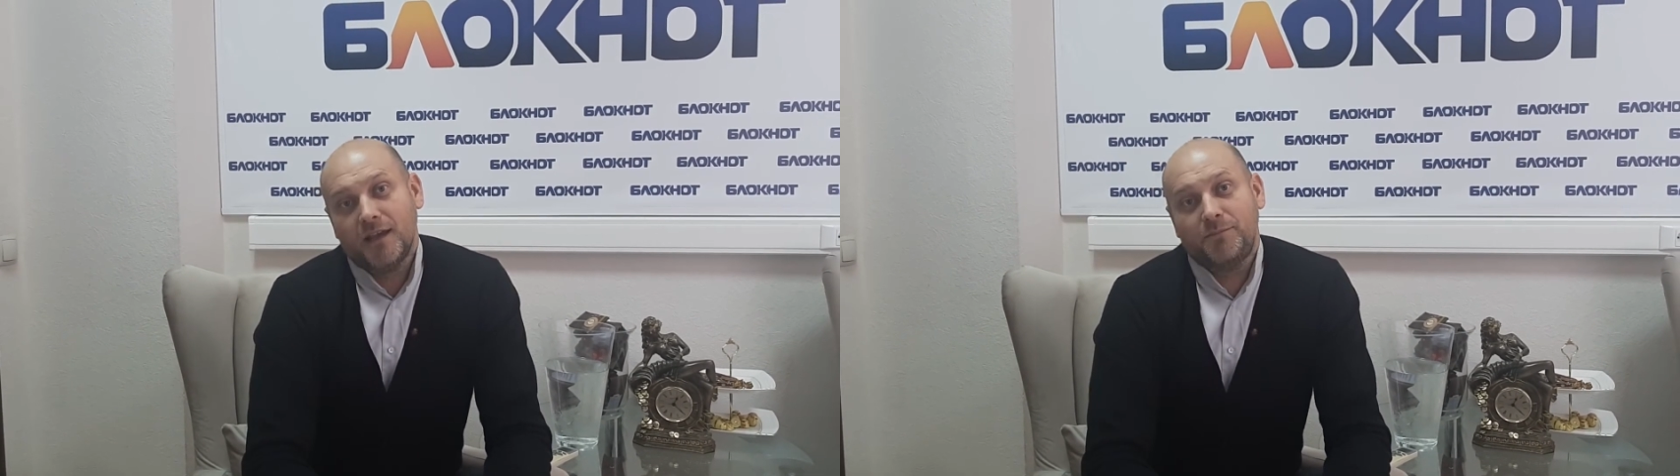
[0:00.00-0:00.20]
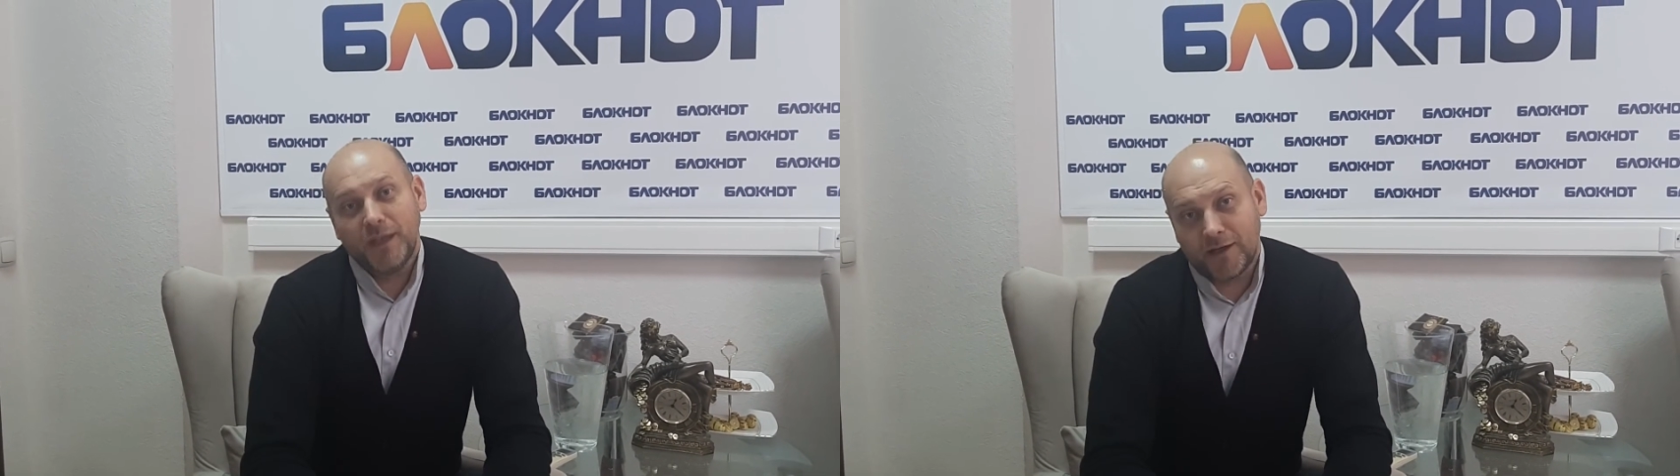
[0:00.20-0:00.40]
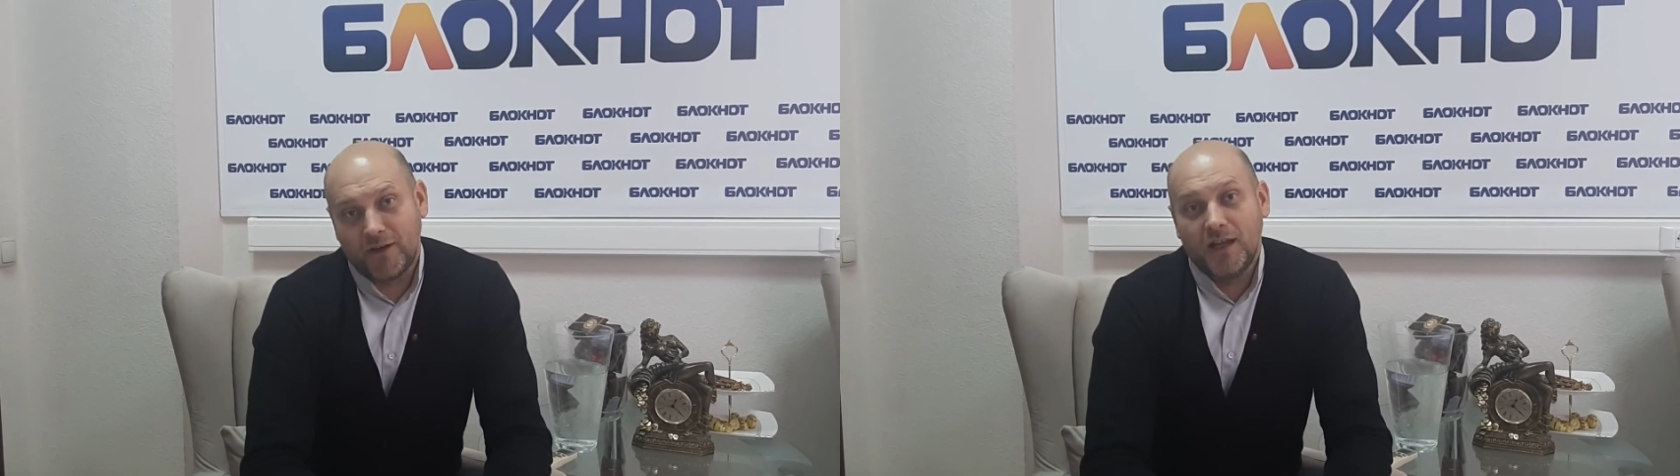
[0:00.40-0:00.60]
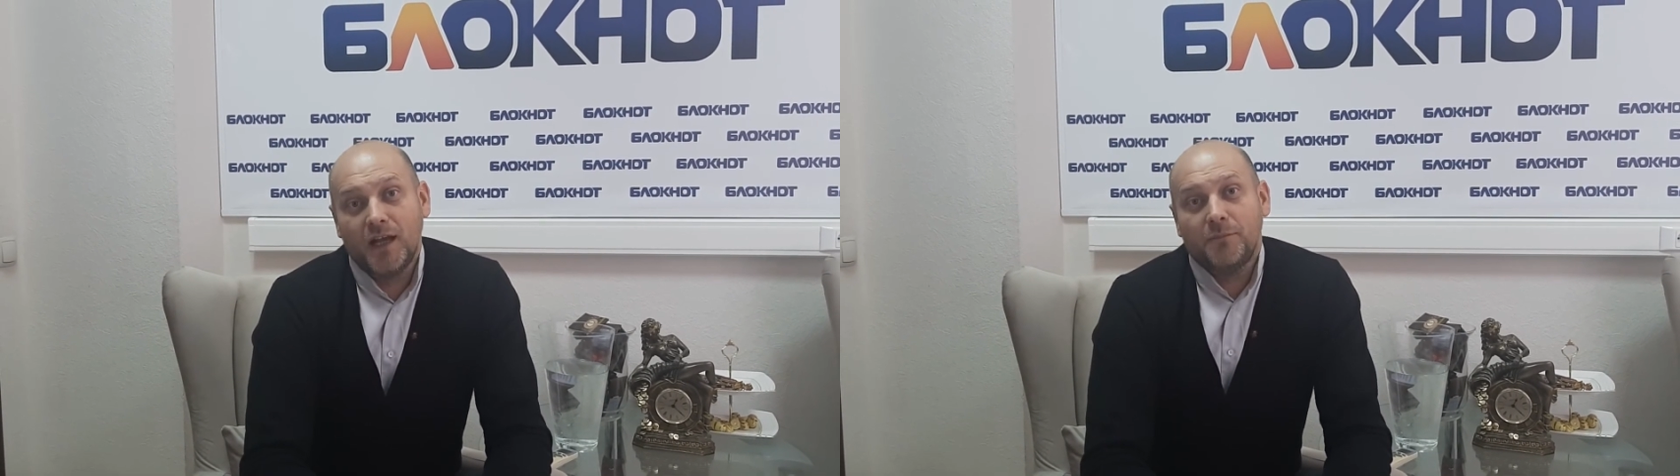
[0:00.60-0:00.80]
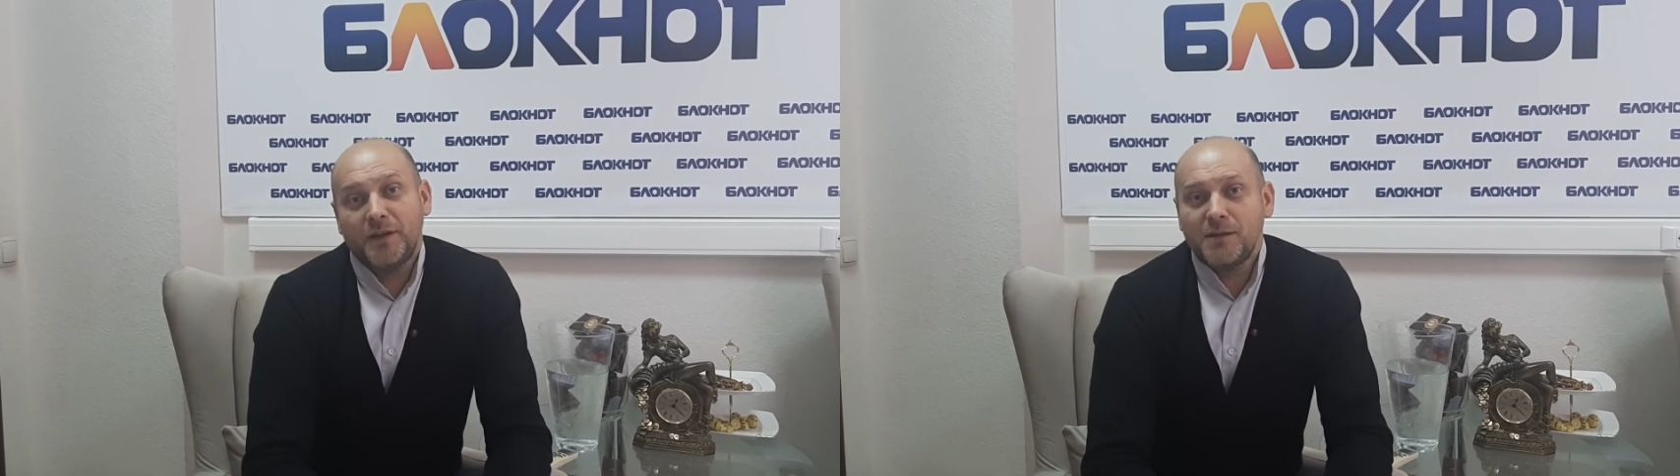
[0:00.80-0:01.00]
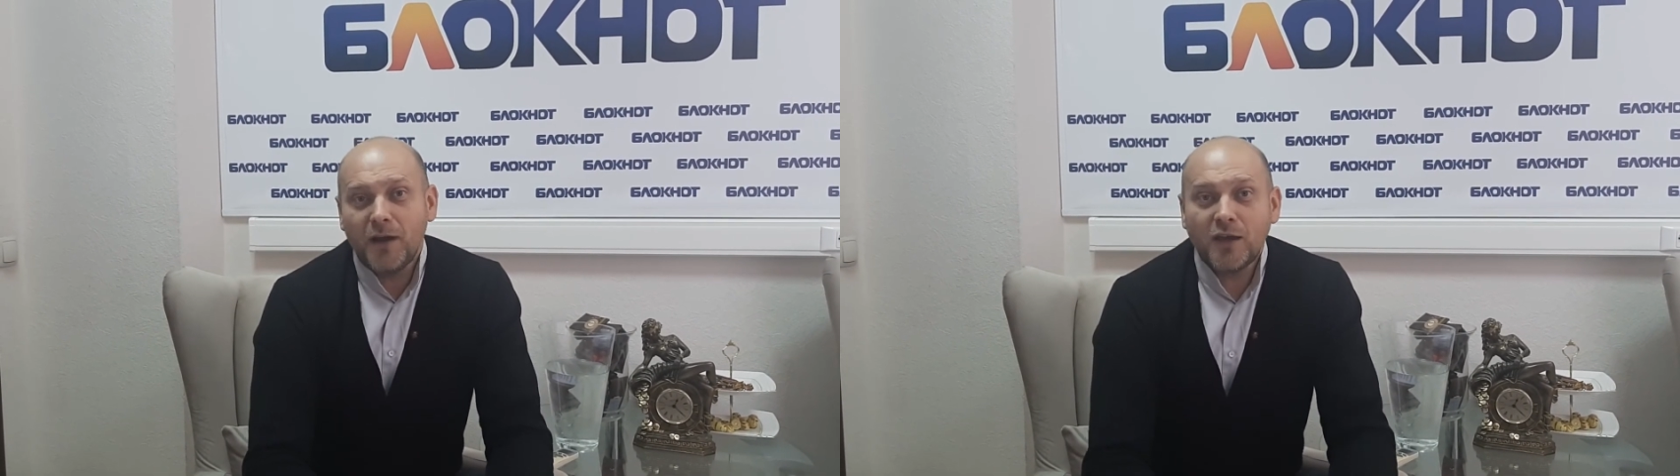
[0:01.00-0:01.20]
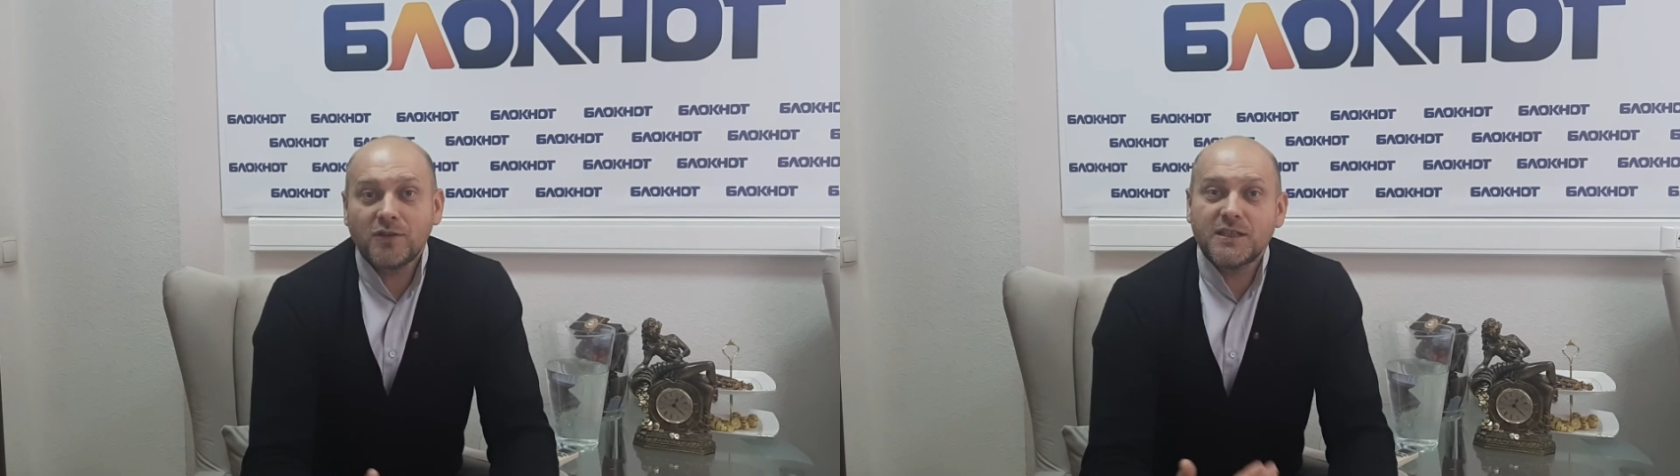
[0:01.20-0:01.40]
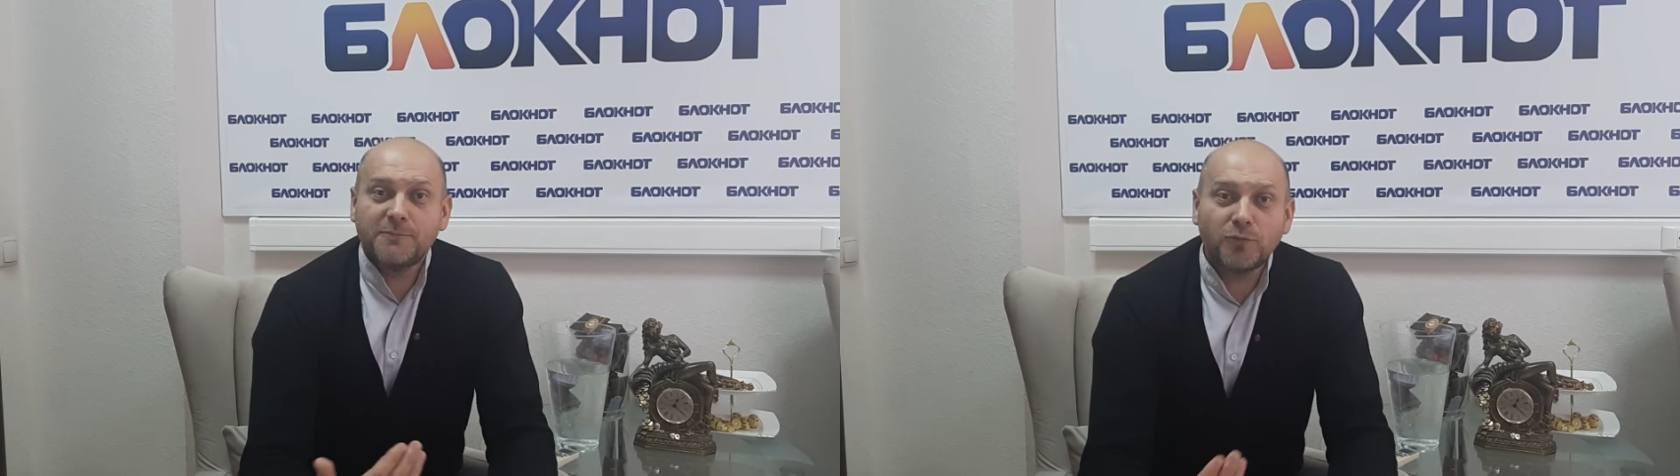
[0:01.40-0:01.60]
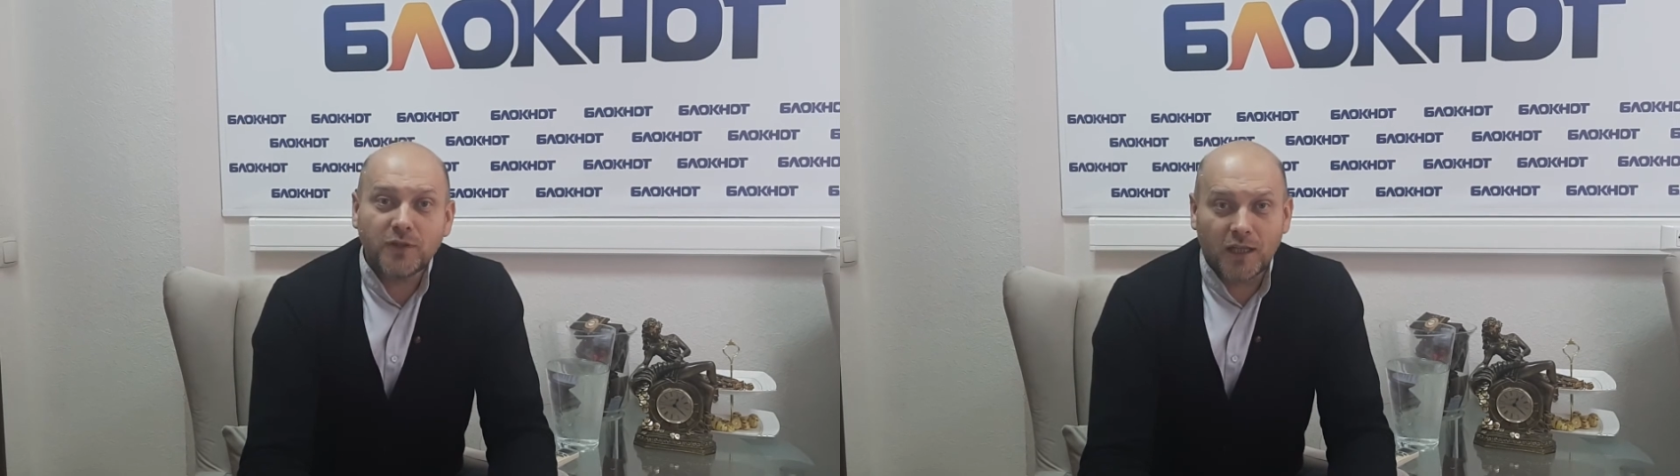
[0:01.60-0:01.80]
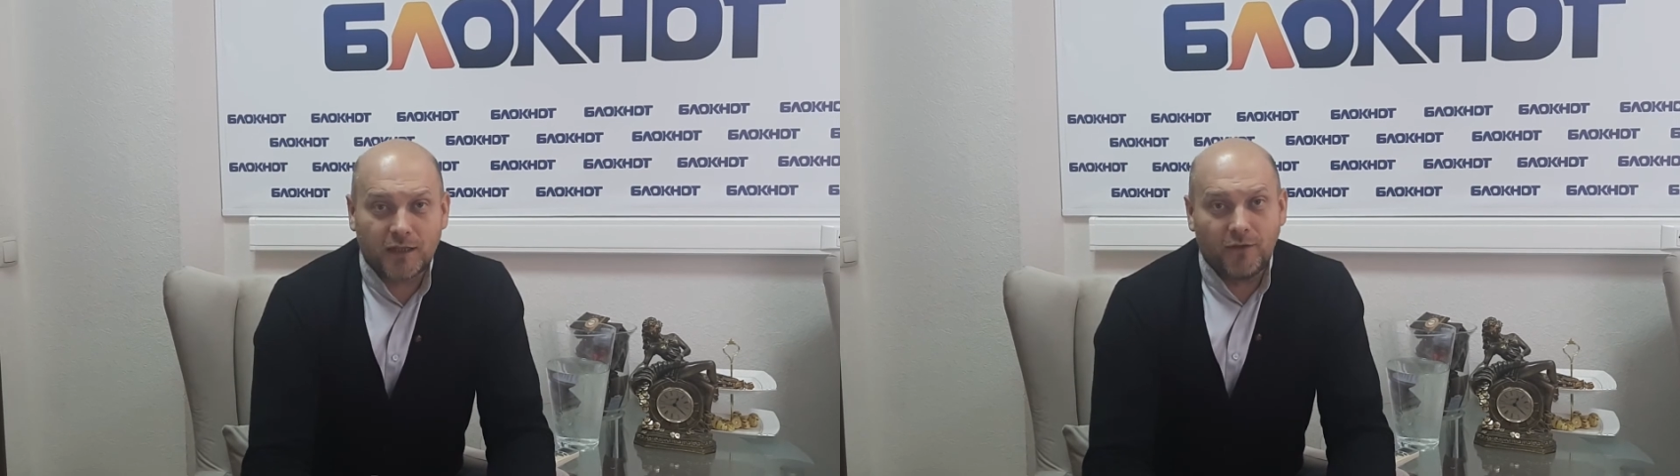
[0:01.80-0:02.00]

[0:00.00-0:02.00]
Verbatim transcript: Первый. Понимают ли депутаты